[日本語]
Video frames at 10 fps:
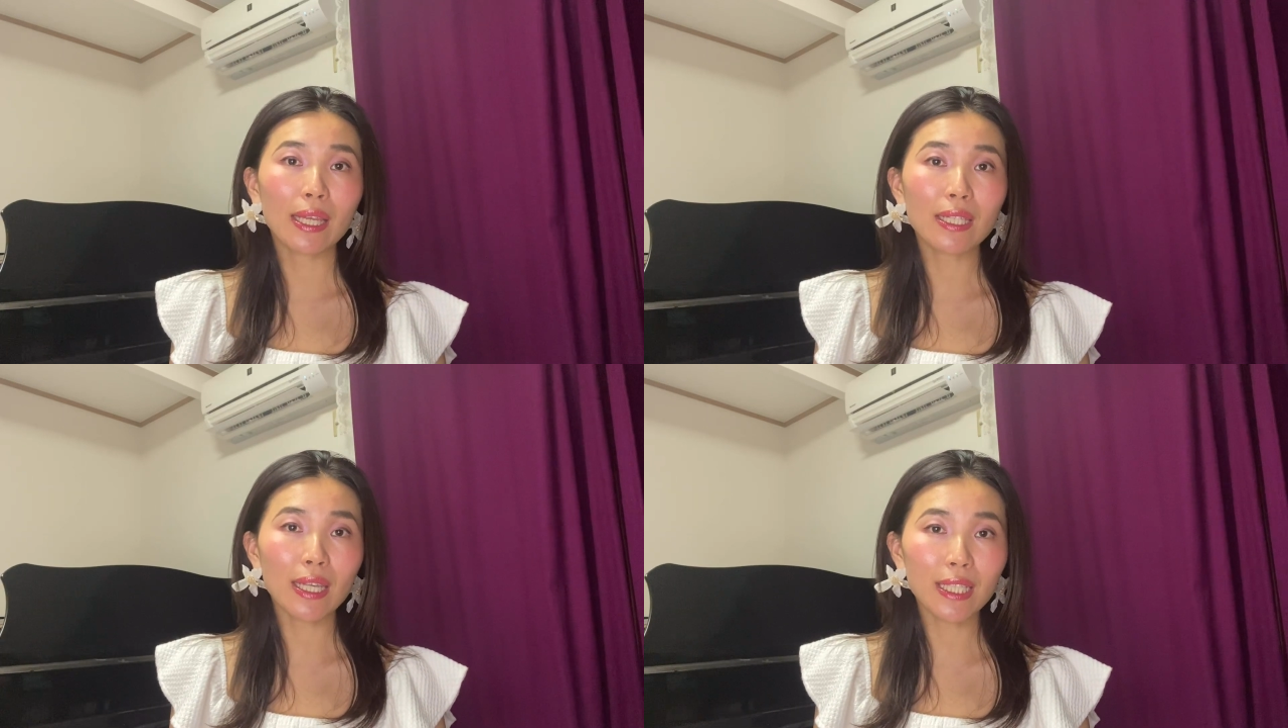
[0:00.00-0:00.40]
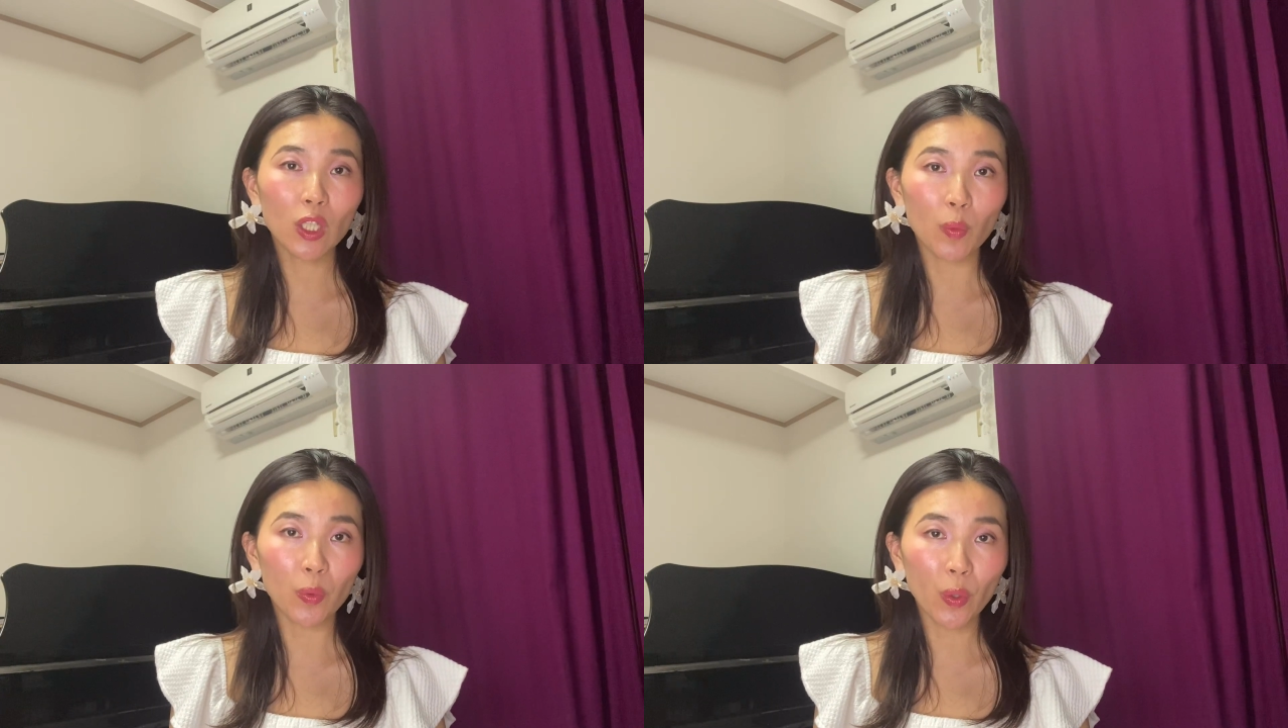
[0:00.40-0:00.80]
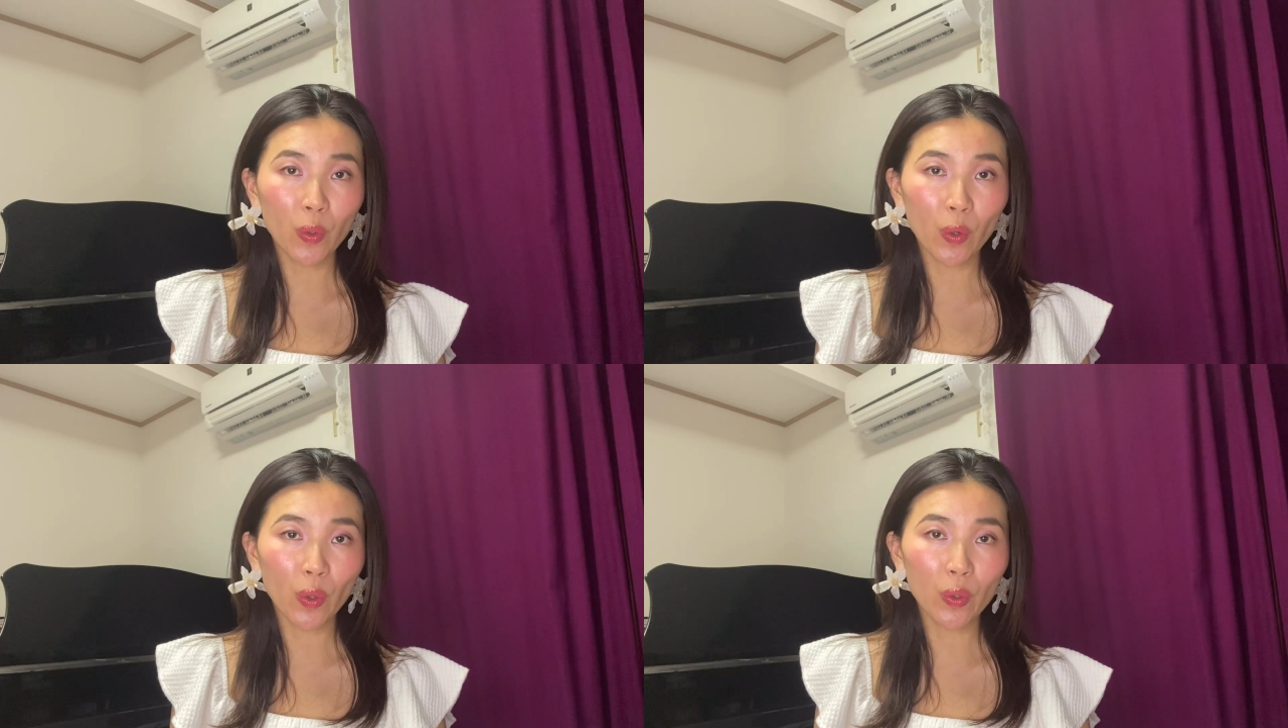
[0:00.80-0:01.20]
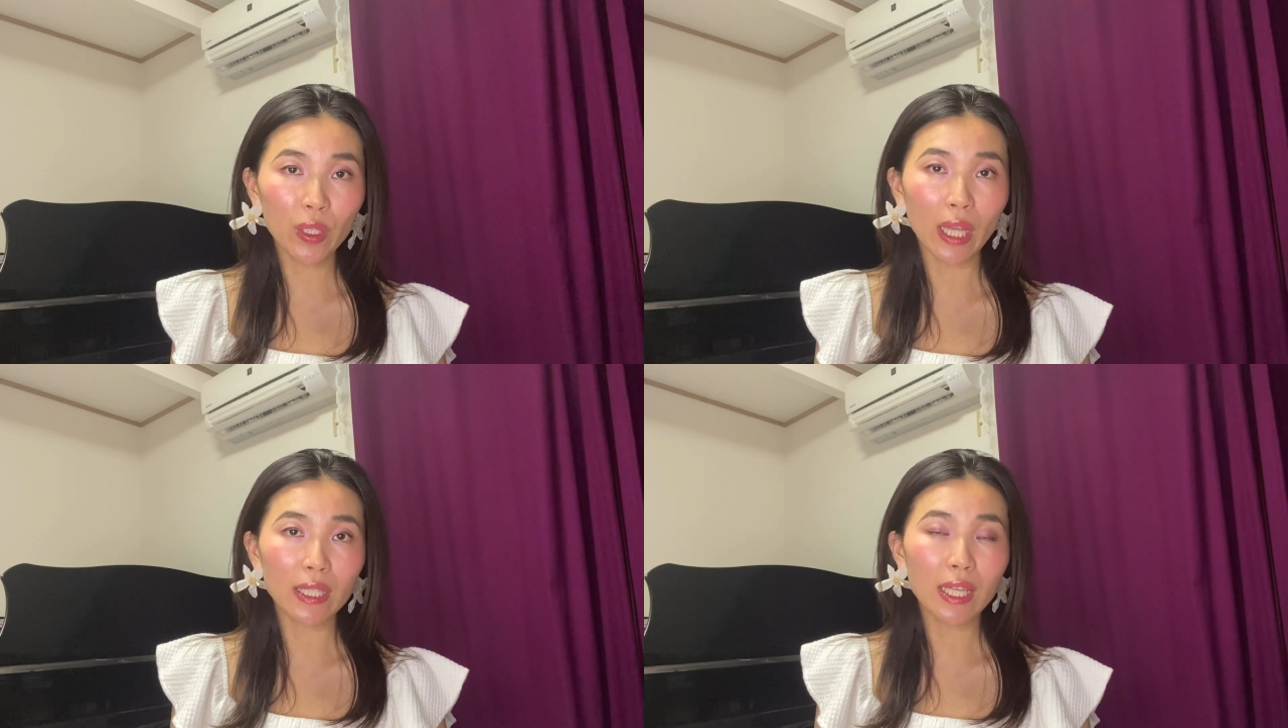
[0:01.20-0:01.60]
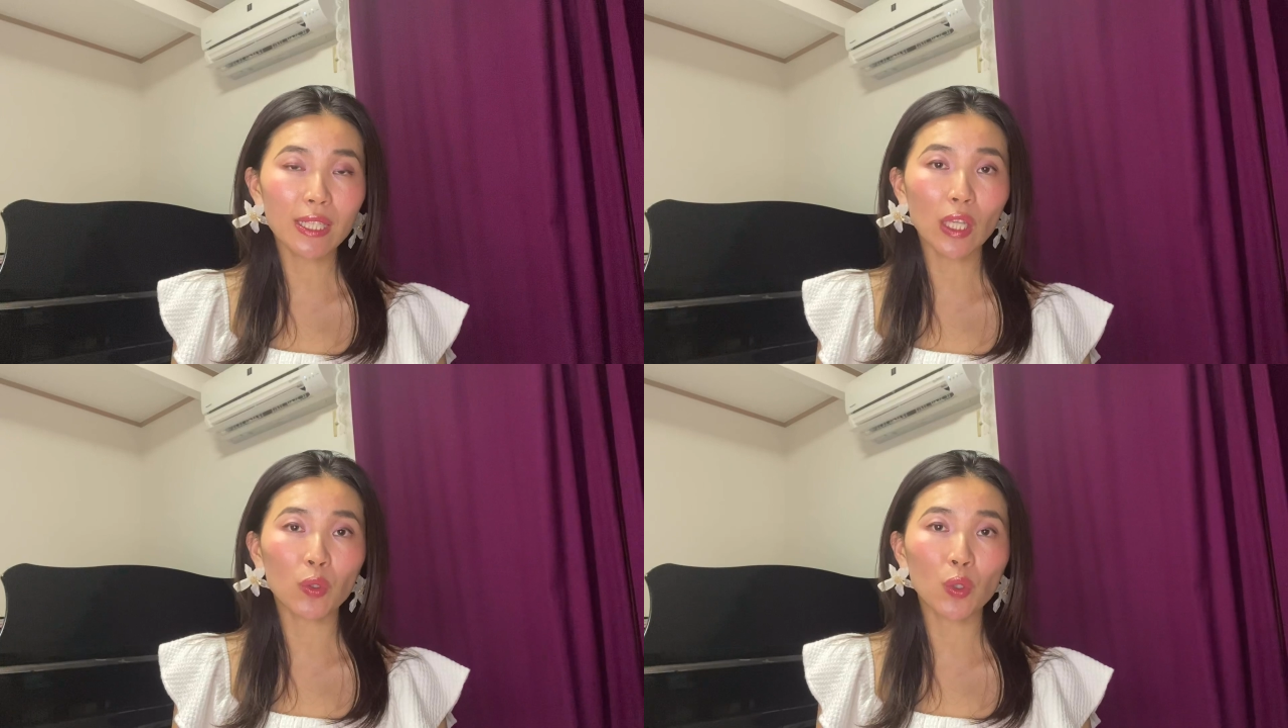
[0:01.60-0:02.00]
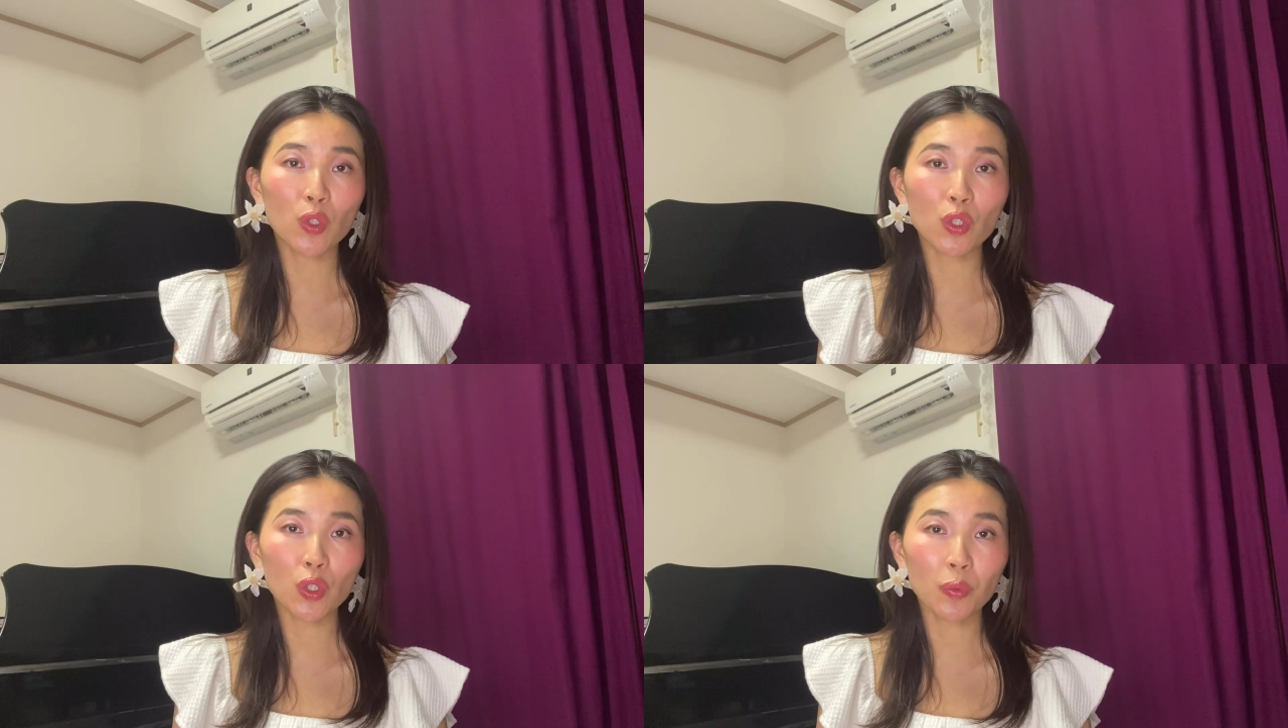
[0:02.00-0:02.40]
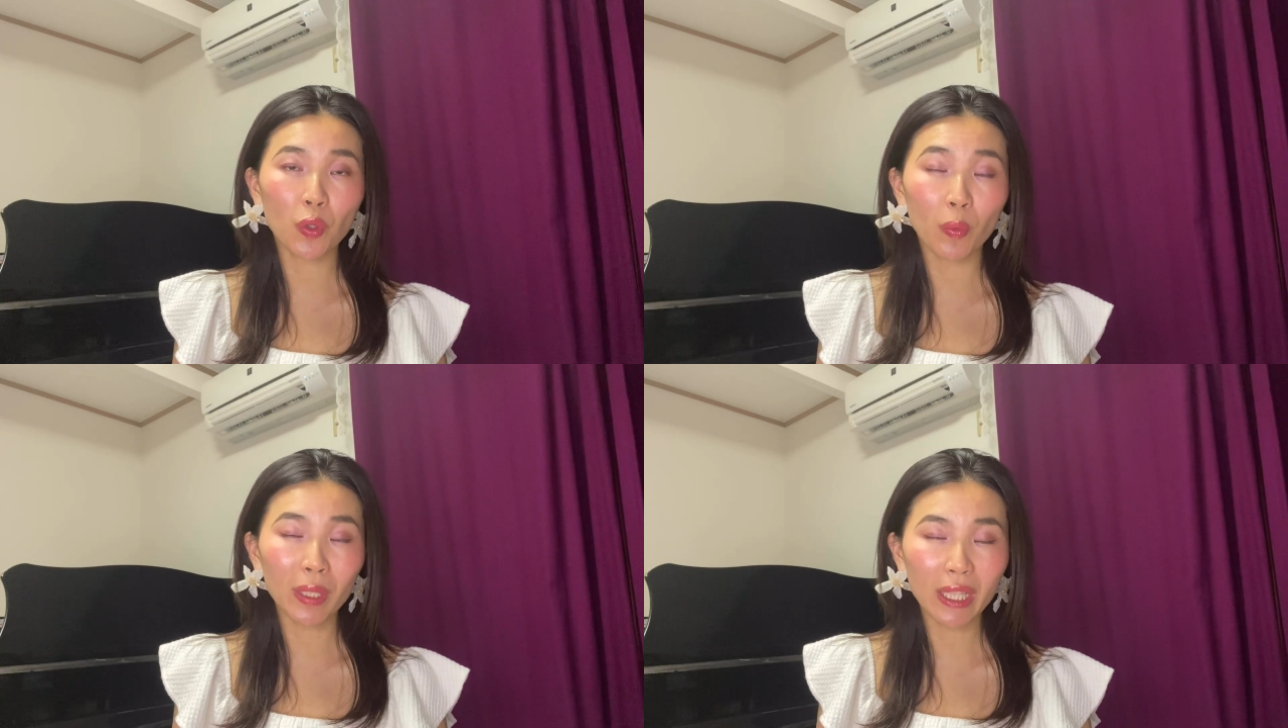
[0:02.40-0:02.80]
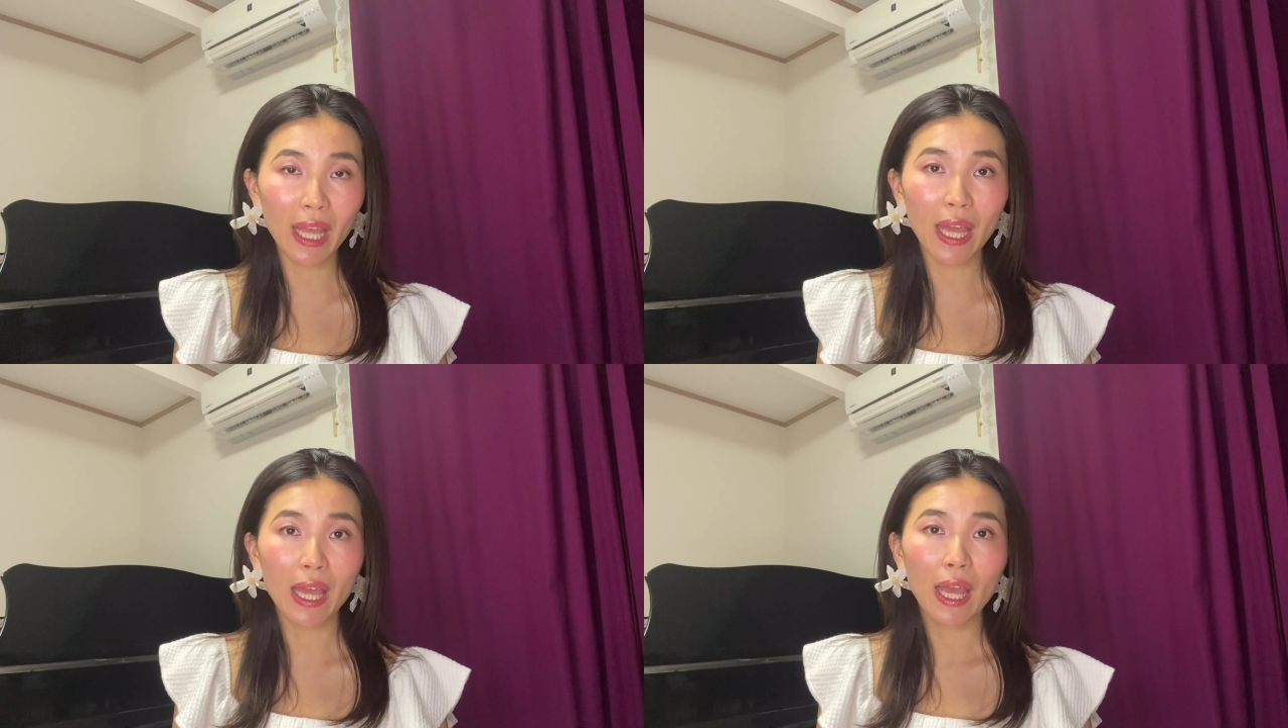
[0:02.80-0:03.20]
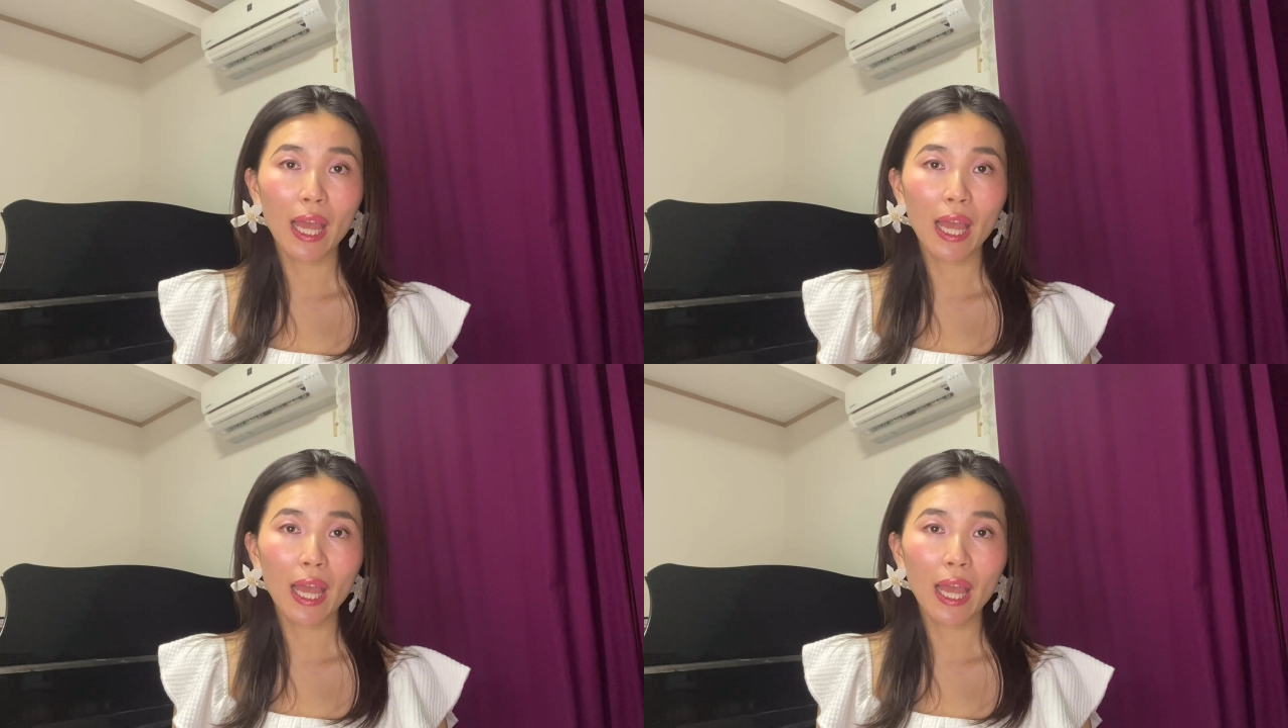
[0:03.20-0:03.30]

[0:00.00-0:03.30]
先生のブログを読んで、先生の YouTube を見て、